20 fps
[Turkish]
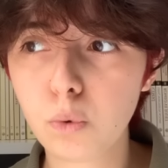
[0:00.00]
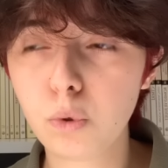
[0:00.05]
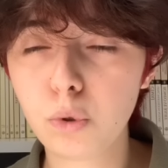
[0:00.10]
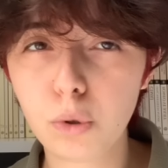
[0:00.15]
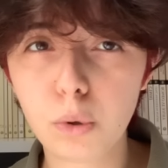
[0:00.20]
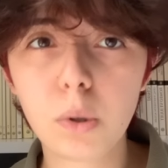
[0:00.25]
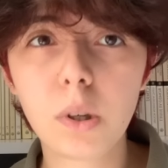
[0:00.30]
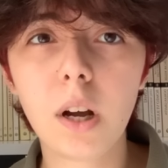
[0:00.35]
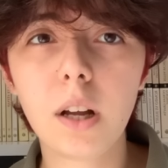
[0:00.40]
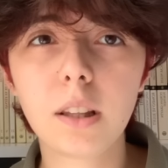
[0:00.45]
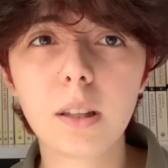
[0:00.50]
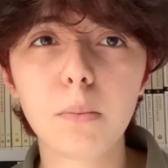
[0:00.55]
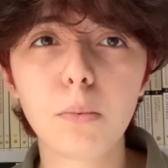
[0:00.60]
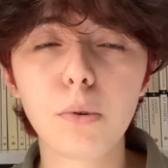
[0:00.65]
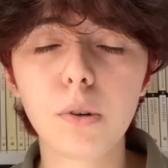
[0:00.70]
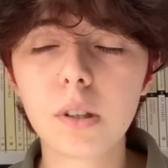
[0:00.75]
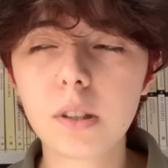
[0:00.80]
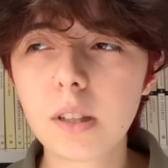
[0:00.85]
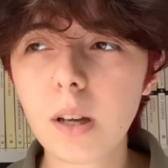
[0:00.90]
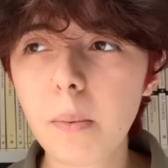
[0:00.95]
düşük kaldı
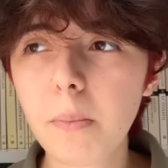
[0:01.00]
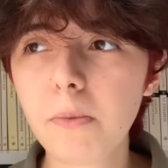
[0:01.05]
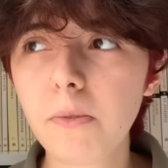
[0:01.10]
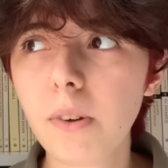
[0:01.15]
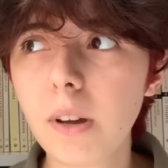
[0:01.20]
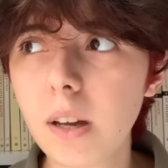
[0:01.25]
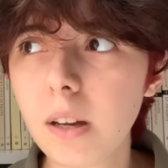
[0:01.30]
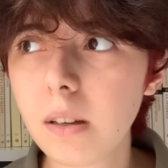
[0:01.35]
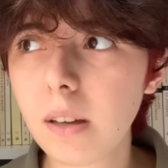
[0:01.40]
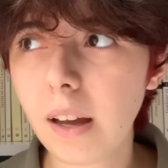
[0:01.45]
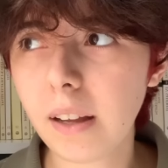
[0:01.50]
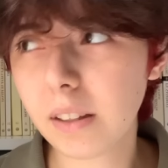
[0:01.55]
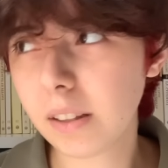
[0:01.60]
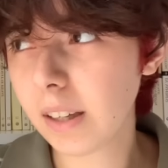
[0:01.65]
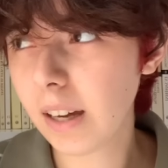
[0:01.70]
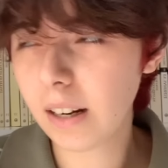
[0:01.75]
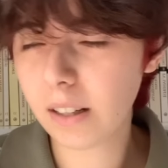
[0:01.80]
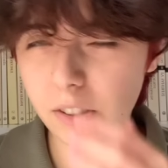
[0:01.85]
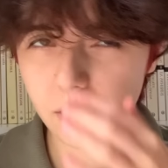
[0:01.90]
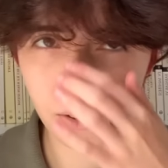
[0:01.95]
bu kitap ve yani
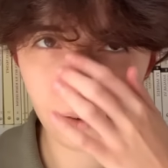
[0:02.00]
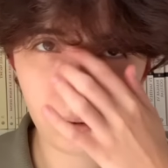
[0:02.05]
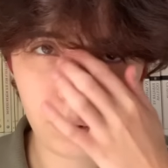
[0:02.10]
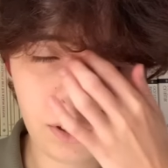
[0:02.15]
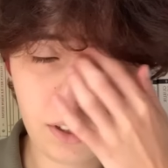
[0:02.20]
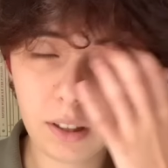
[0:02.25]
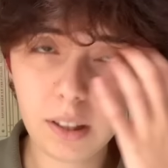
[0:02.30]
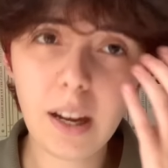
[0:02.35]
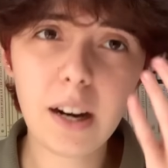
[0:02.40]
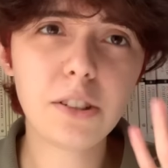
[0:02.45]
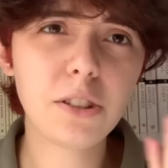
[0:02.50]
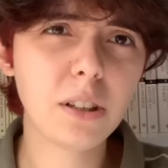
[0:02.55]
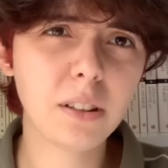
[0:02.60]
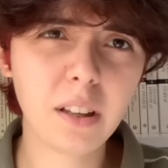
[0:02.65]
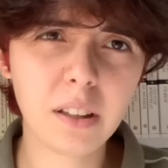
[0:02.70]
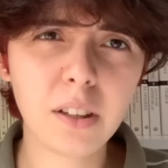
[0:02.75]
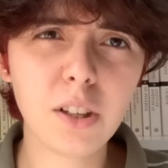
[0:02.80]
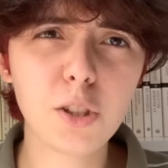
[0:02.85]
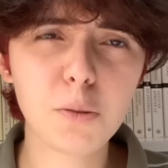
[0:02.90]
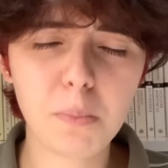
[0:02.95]
gerçek
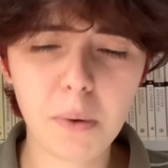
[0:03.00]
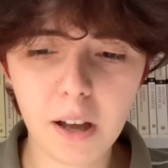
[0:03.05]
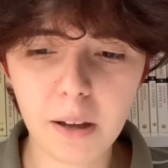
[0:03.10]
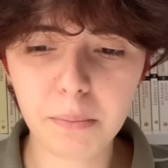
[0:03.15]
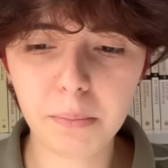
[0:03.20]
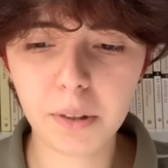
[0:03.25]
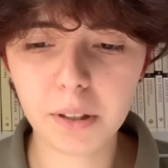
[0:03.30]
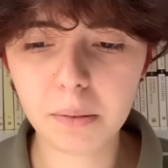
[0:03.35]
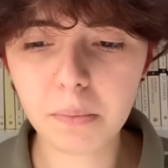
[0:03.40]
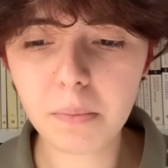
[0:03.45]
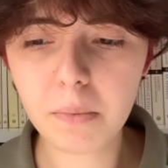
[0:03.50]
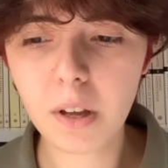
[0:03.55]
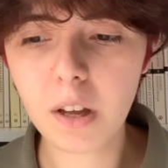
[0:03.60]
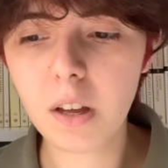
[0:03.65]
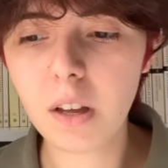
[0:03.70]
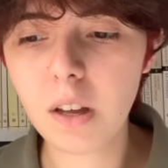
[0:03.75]
gerçekten hiç beğenmedim.